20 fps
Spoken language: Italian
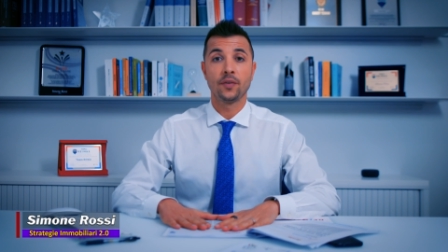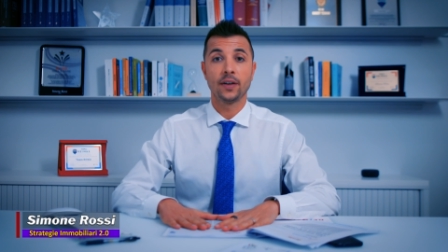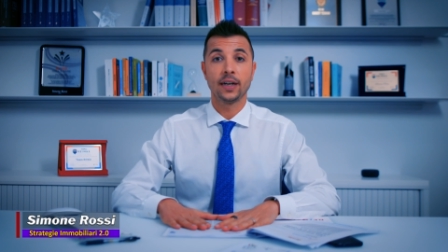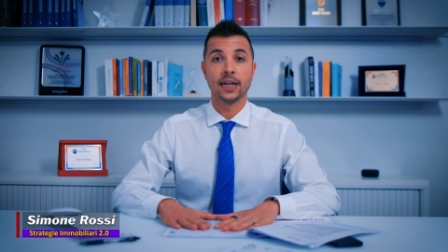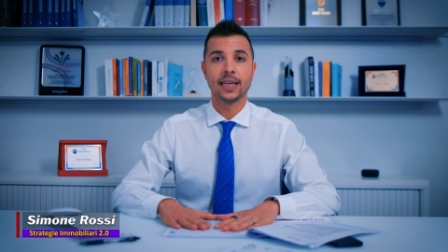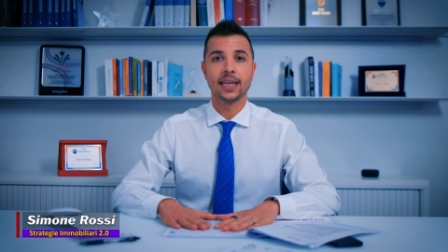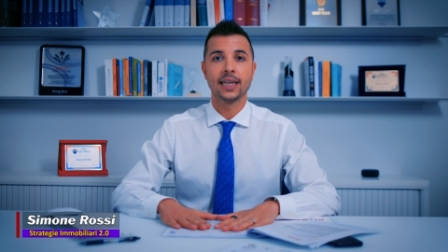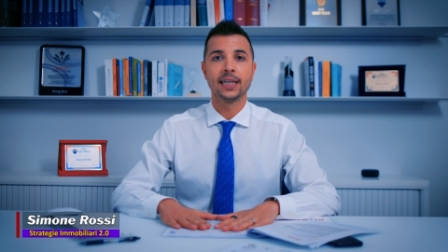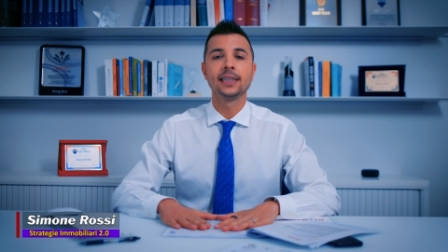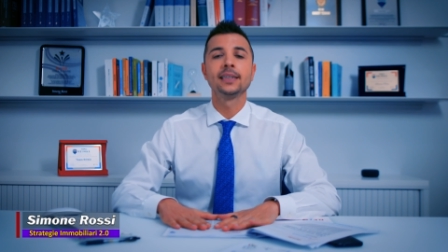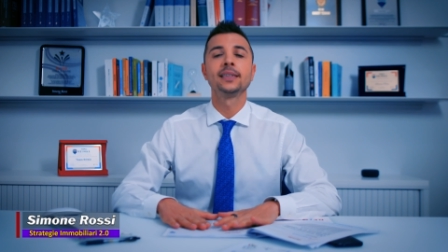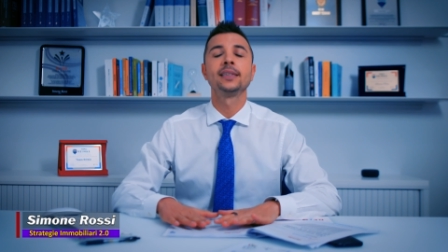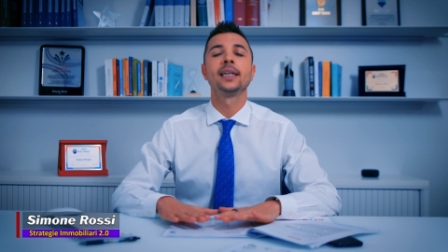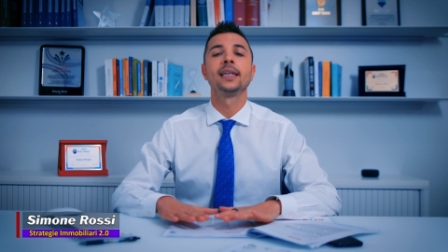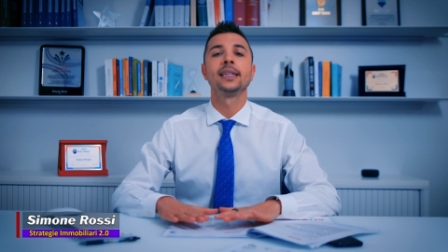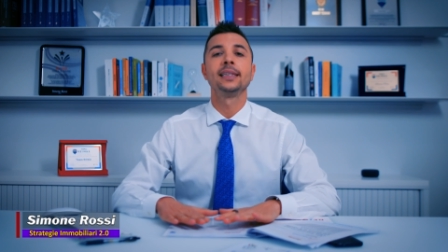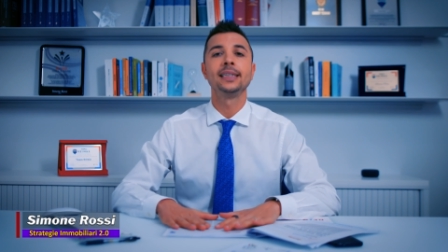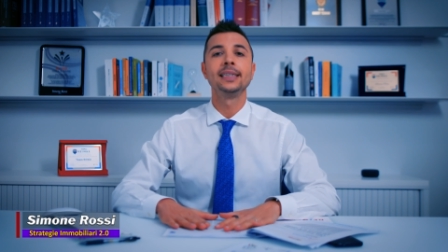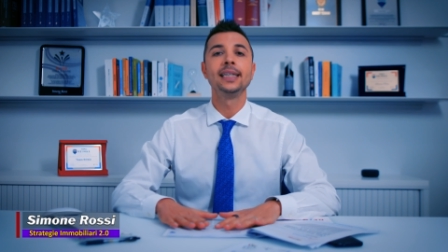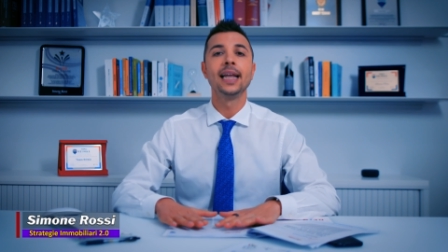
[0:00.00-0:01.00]
fare
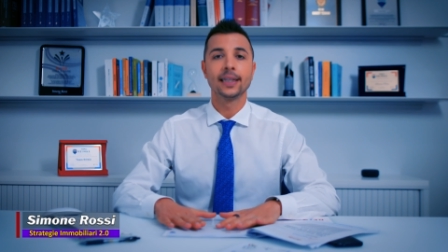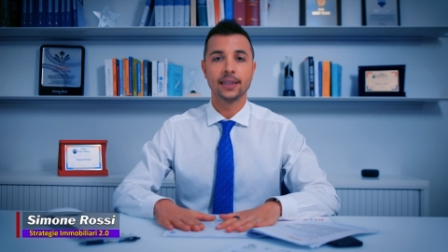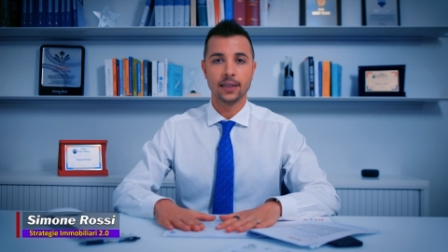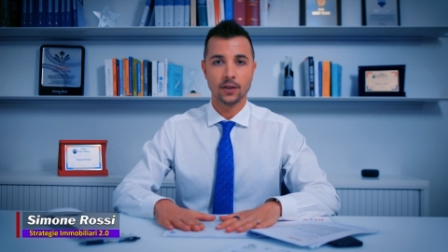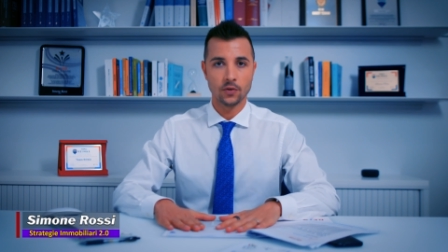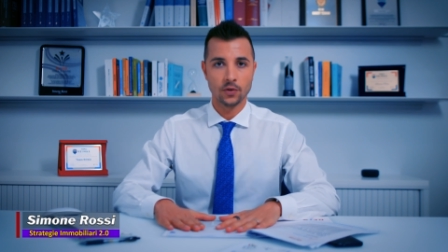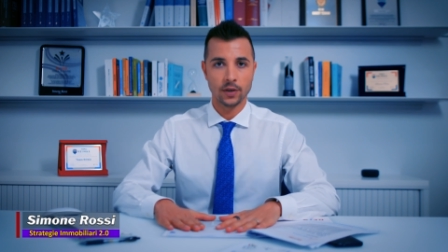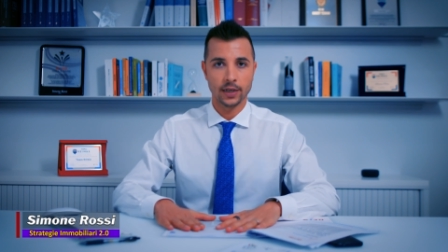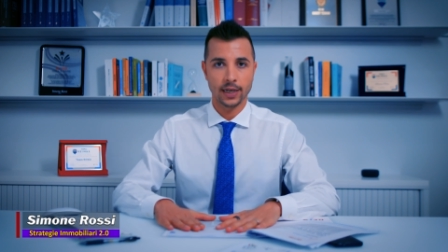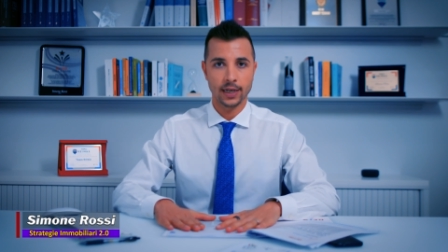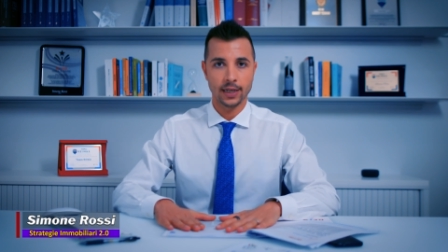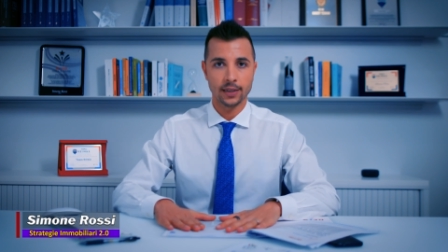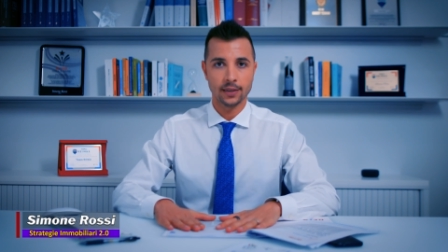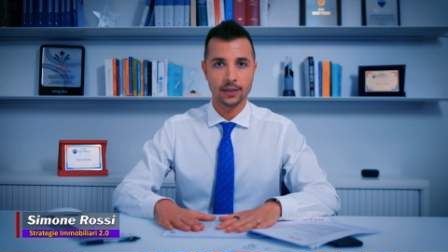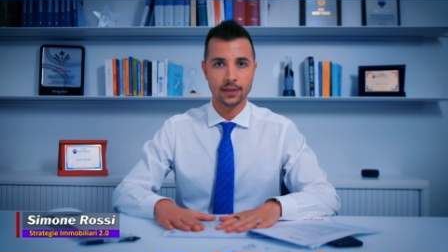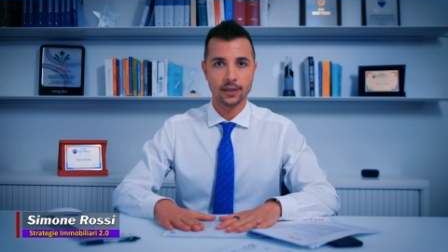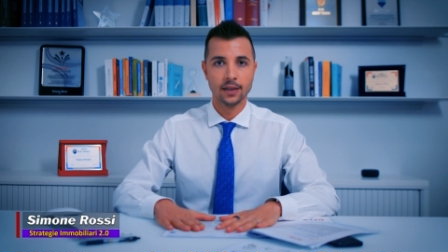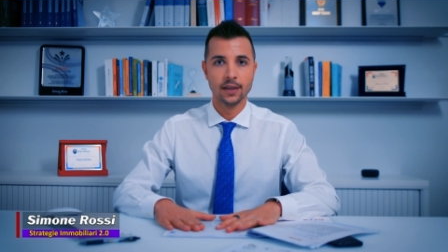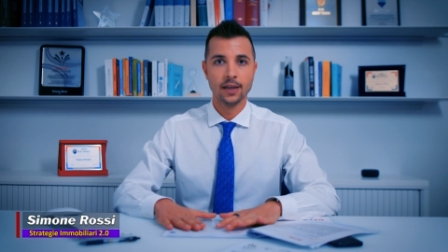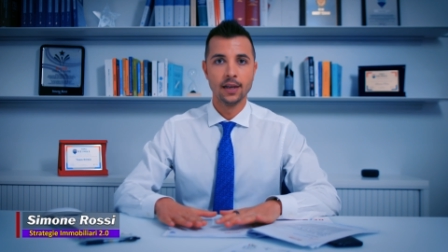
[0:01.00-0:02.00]
chiarezza di dati
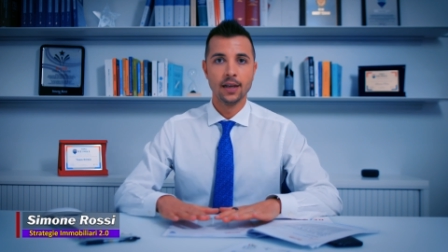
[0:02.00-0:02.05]
concreti.